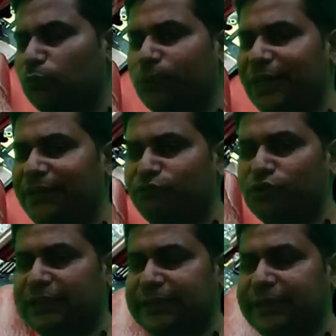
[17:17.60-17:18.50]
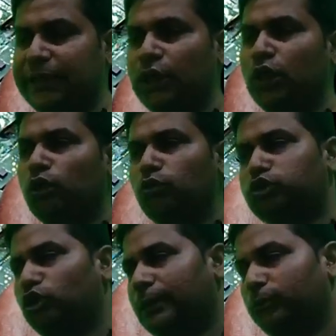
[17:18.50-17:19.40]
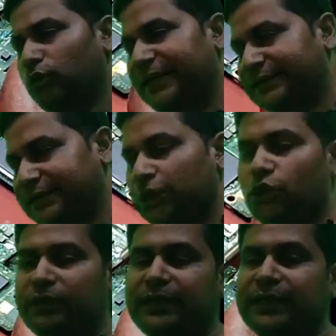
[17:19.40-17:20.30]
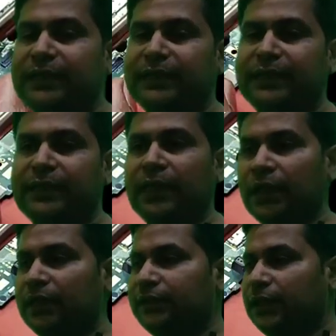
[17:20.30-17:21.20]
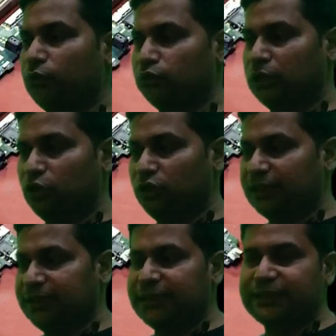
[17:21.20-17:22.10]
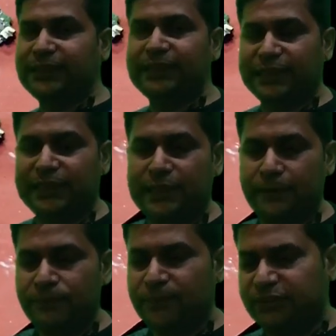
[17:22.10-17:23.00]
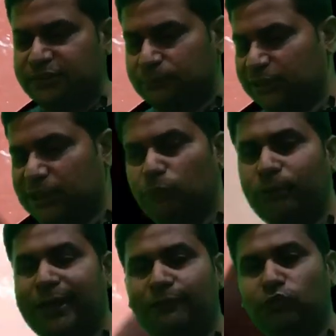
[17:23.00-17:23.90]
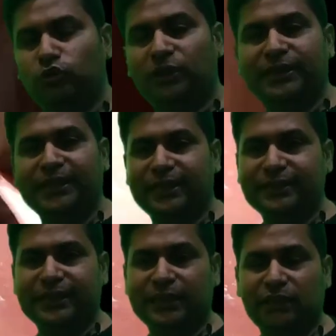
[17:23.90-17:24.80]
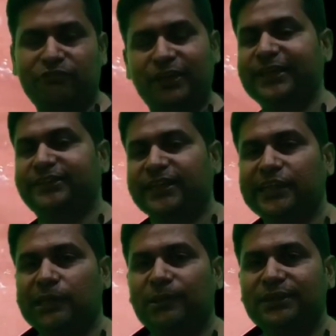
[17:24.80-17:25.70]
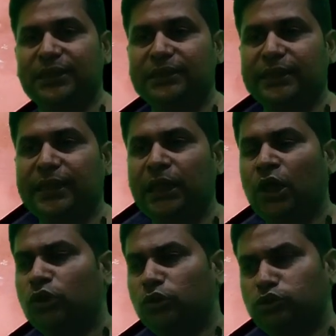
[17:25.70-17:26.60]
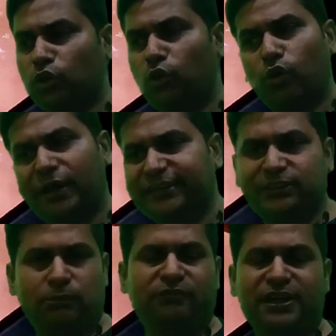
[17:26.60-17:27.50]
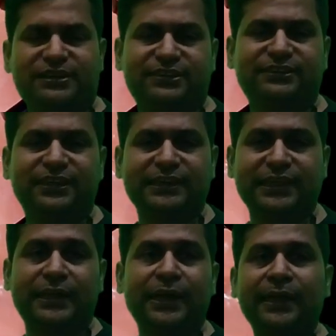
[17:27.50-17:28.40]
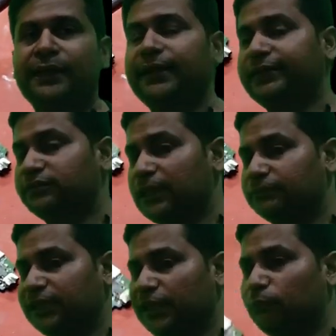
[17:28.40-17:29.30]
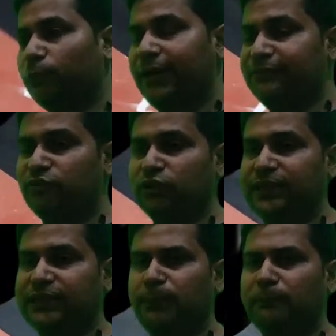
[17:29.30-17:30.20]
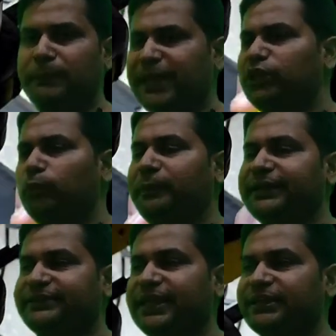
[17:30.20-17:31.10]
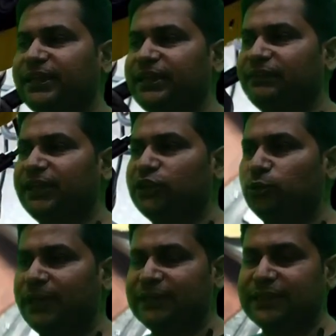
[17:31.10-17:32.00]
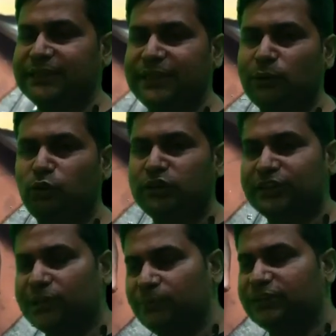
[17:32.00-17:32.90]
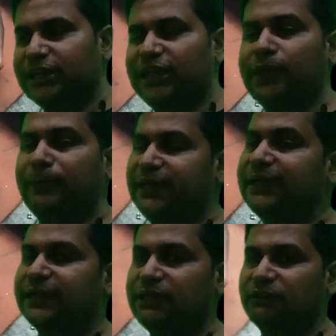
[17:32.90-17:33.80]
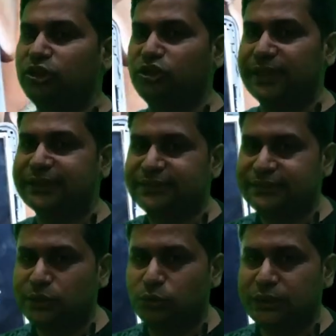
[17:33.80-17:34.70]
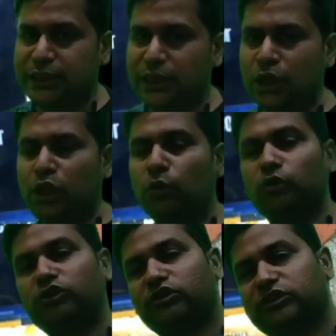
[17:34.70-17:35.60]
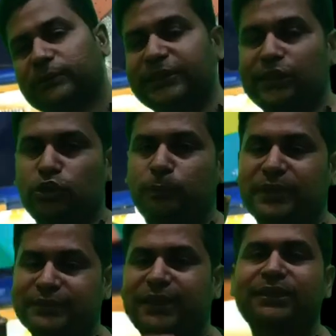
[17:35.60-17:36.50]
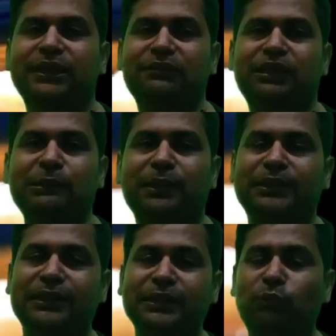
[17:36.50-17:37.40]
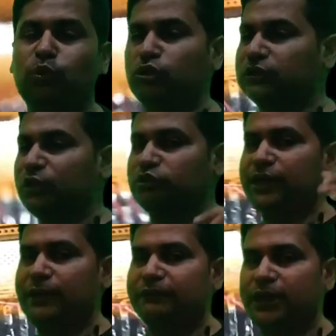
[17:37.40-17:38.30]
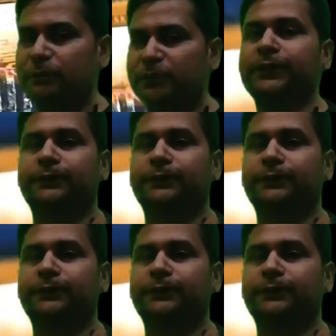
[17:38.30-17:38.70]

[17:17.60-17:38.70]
के मोबाइल फ़ोन आते हैं उसको हम लोग कैसे अनलॉकिंग करेंगे या उसको अनलॉक करने का तरीका क्या है सैमसंग के मोबाइल फ़ोन को अगर देखा जाए अगर आप फ्लैश करने की बात करते हैं तो उसको ऑडियंस से भी फ्लैश कर सकते हैं लेकिन सैमसंग के मोबाइल फ़ोन के अंदर मेन जो परेशान करने वाली जो बात आती है वो जितने भी सारे रिपेयरिंग करने वाले जो टेक्नीशियन होते हैं उनको सबसे ज़्यादा जो परेशान करने वाली बात आती है वो उसका उसका एफ